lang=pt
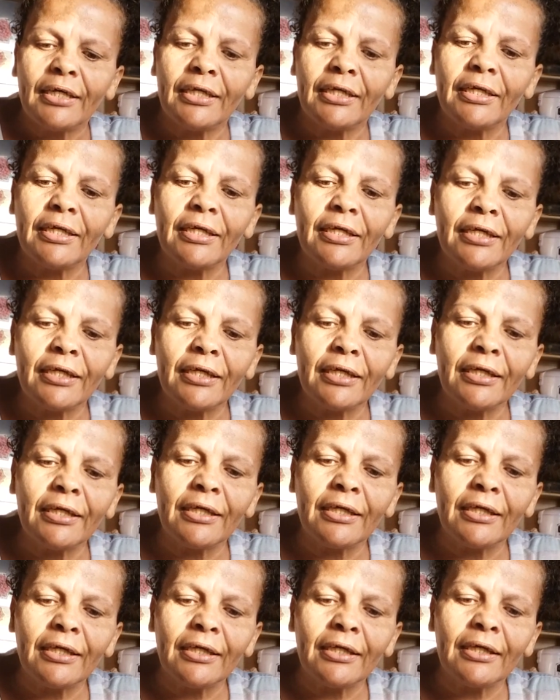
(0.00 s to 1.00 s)

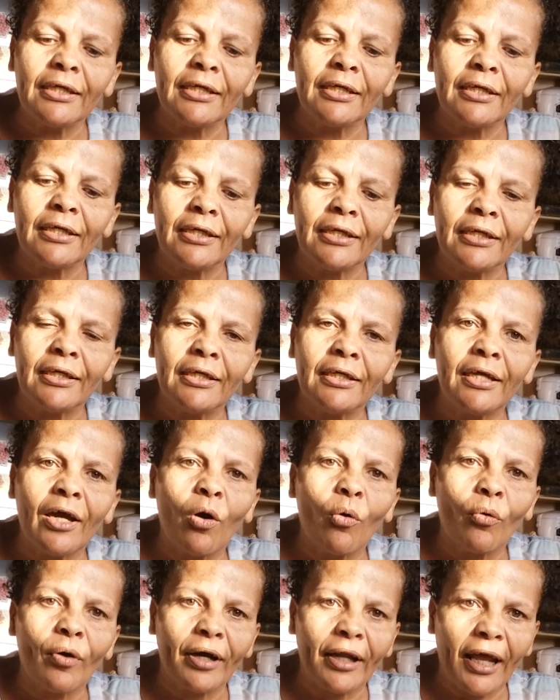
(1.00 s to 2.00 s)
e eu